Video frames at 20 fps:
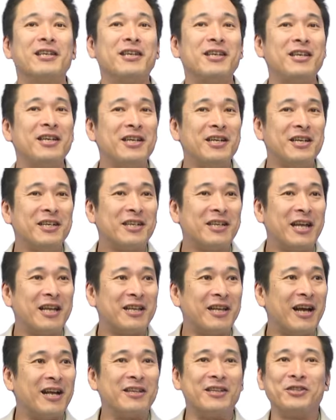聞い
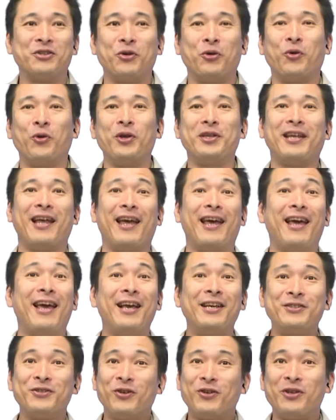てたんですけど、こうやって
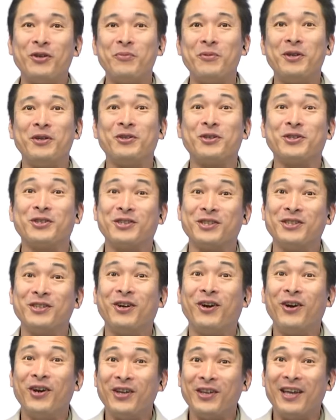映像で見るとす
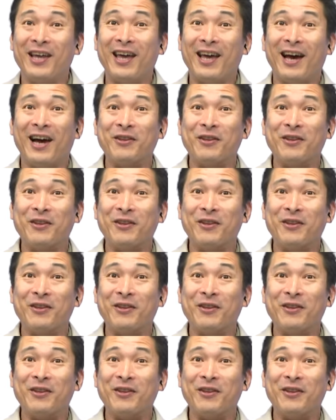ごいね、